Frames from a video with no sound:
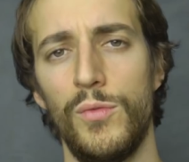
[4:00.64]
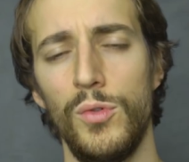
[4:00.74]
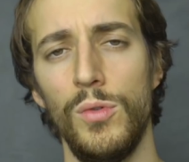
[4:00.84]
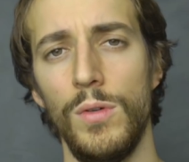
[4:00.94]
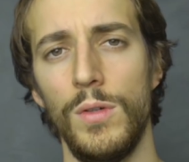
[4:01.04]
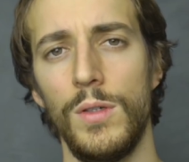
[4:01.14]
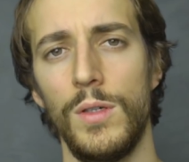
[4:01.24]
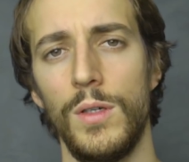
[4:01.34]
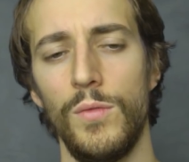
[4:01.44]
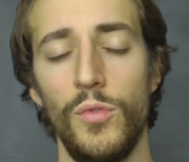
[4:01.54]
vous,
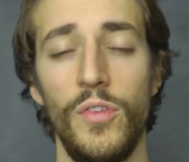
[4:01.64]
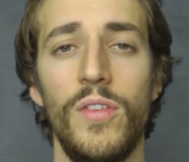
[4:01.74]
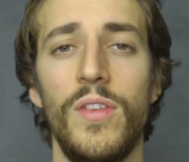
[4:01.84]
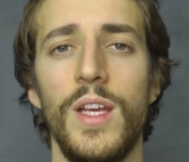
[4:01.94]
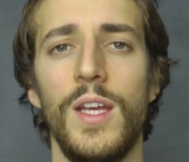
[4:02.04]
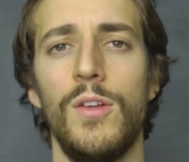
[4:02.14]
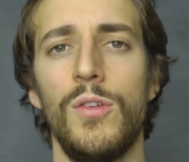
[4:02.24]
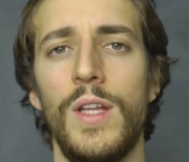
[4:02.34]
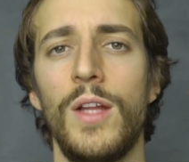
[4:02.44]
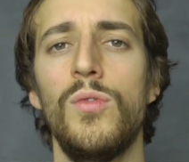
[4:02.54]
vous essayez
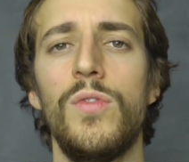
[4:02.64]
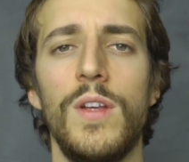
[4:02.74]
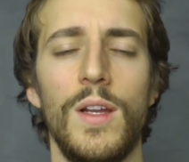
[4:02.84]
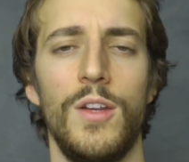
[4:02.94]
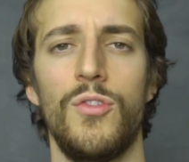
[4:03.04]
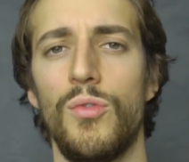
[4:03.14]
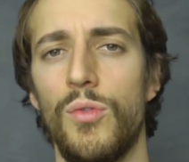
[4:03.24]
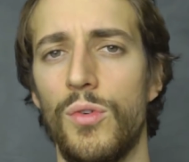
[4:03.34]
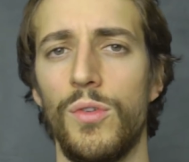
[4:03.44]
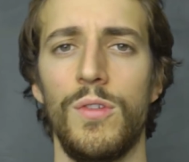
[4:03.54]
d'adoucir les
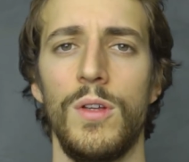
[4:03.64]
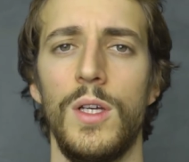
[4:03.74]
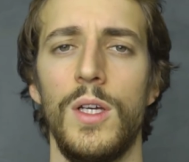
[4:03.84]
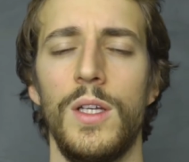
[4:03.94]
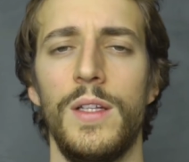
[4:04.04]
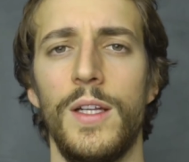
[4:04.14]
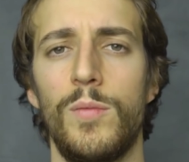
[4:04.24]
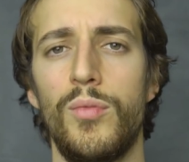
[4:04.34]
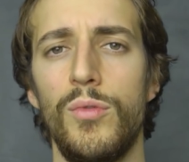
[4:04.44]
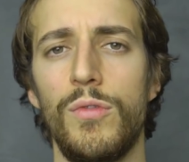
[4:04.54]
choses,
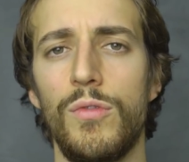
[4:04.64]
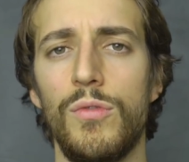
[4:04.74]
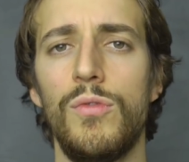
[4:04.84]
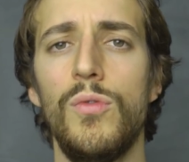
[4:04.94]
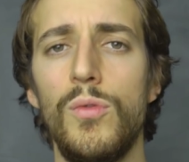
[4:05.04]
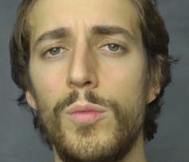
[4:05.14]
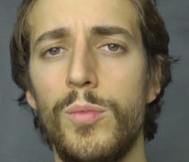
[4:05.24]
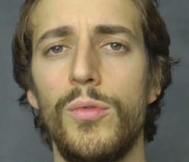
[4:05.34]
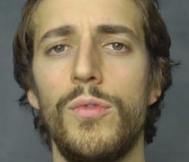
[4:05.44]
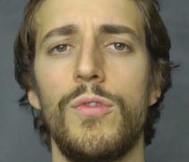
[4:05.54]
d'être plus doux,
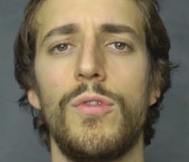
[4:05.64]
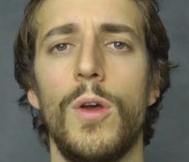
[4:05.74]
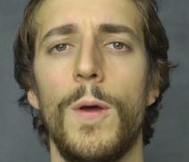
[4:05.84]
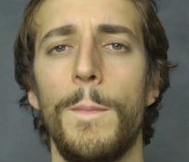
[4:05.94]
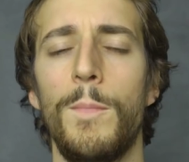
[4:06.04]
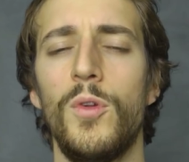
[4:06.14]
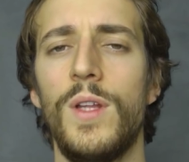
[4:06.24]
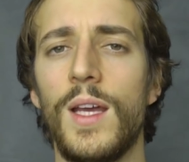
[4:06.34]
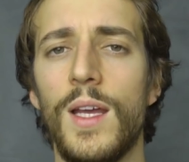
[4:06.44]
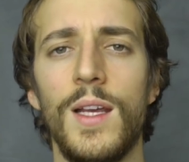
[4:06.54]
plus euh,
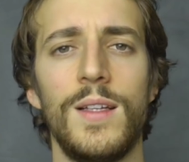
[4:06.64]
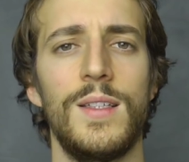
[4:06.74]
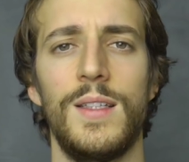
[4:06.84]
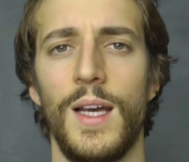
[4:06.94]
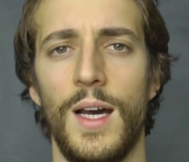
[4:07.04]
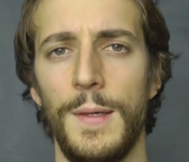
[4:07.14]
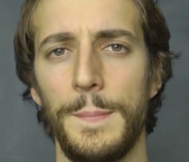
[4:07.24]
modéré, etc.